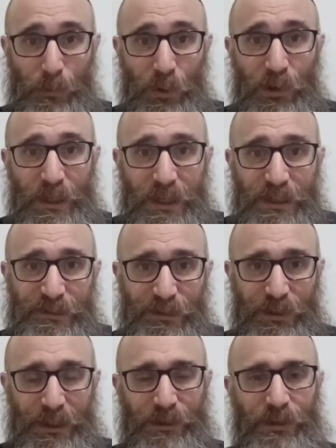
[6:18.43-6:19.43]
Por
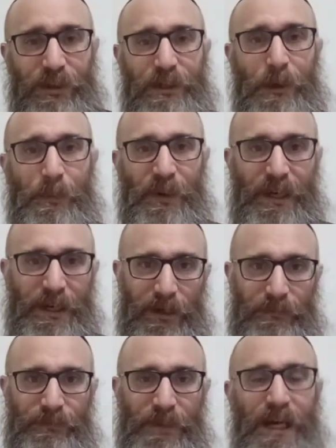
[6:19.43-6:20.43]
eso la Toira espera
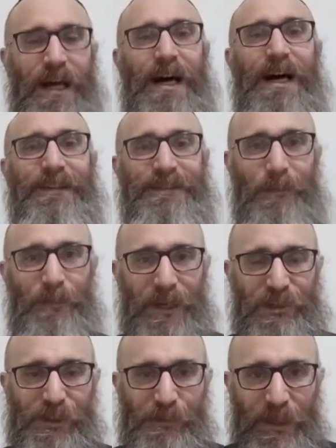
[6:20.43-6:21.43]
hasta
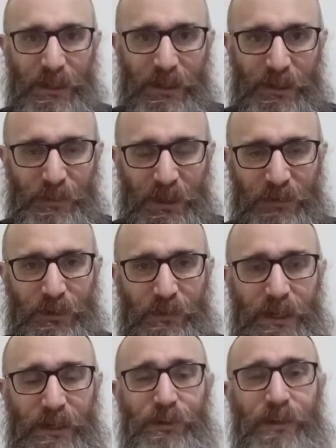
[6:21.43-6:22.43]
Parchas Pinjas para
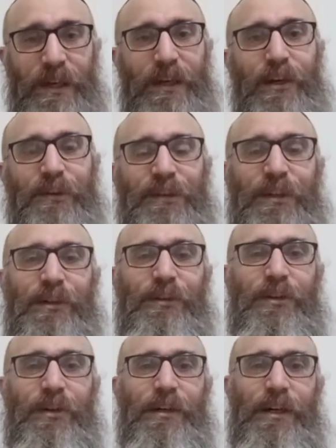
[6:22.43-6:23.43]
informarnos que los hijos
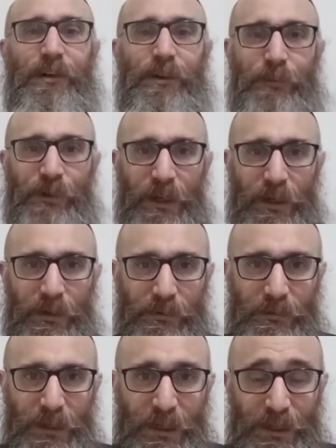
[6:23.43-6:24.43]
de Coirach no
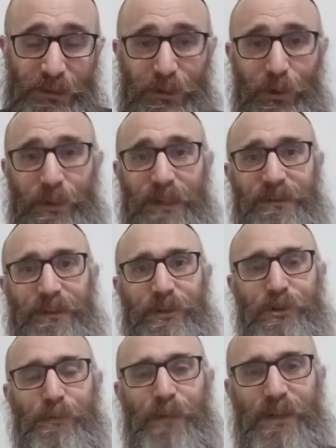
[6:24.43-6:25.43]
murieron. Si lo hubiese
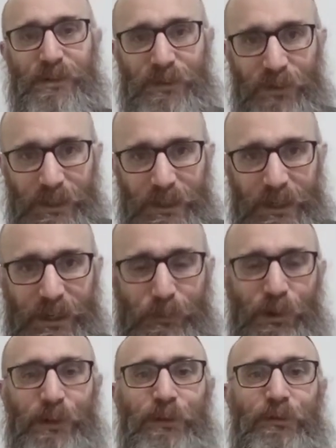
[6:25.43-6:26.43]
dicho en Parchas Coirach,
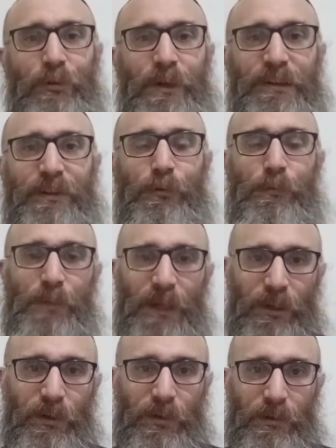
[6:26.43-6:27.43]
pues no se hubiese
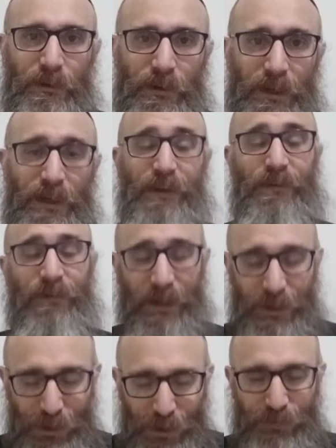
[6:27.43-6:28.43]
cumplido
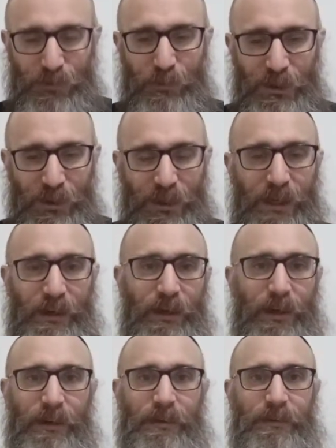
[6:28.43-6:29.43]

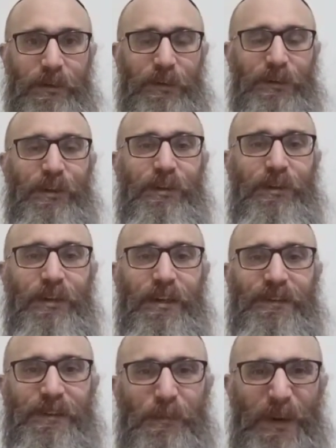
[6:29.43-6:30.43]
que los hijos de
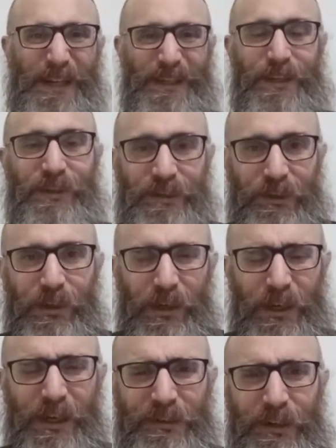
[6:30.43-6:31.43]
Coirach se perdían de esa
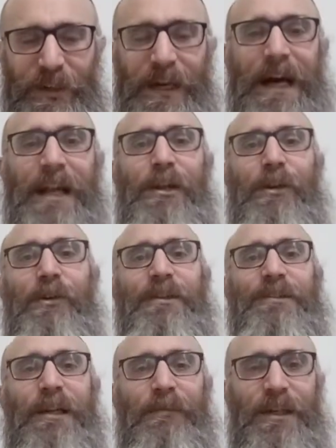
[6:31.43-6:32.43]
congregación. Al no
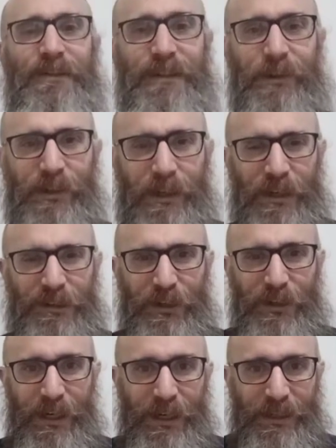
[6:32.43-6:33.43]
estar más esa
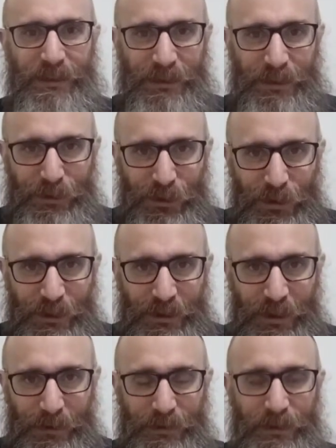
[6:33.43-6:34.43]
congregación,
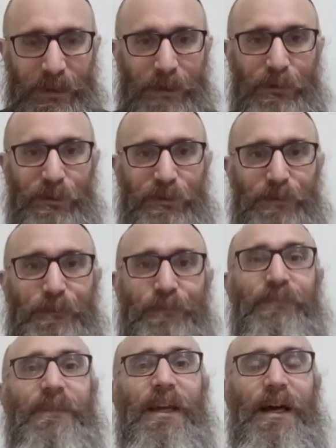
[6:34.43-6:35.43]
retornan, digamos,
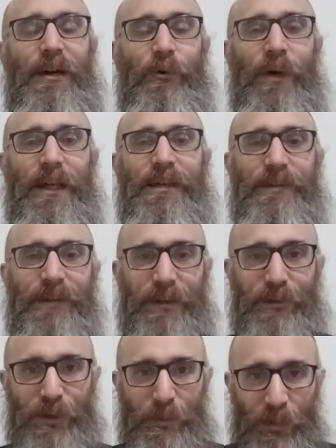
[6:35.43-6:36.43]
40
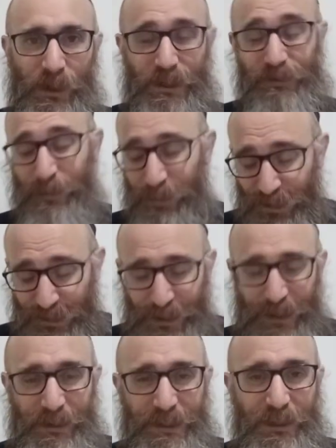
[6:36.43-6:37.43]
años después,
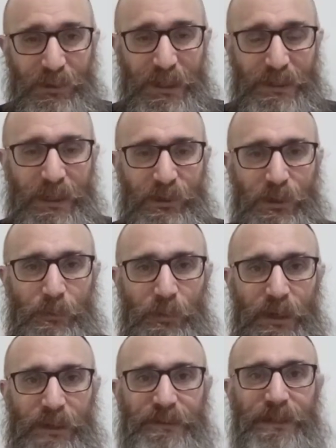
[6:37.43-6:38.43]
aproximadamente 40 años
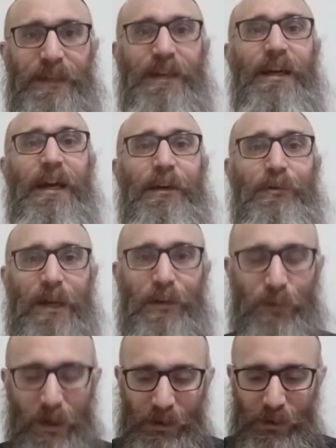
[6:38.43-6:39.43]
después, en una
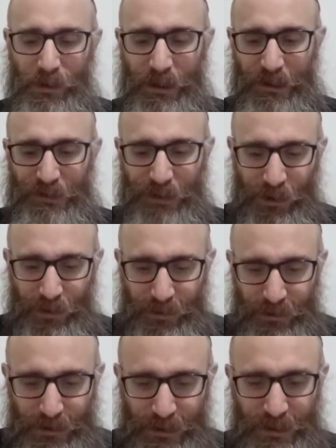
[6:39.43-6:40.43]
nueva congregación,
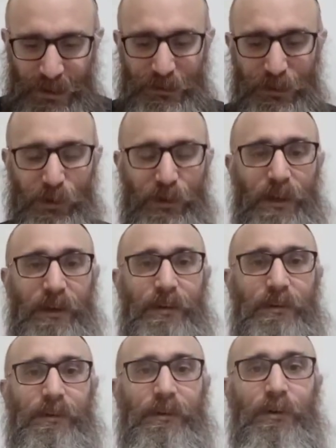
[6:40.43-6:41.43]
y esto es lo
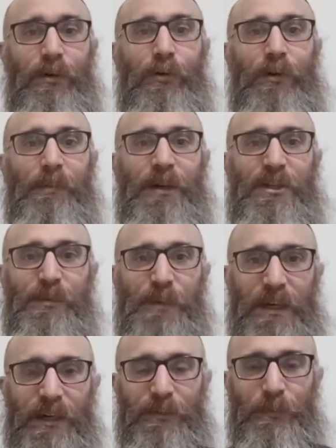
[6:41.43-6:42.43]
que ocurre en Parchas
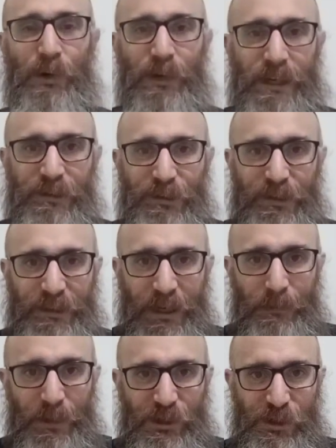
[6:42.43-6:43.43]
Pinjas. Por eso está
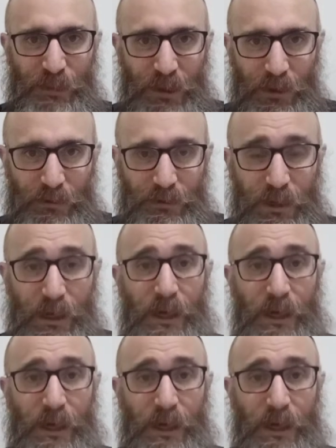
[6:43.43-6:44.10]
en Parchas Pinjas.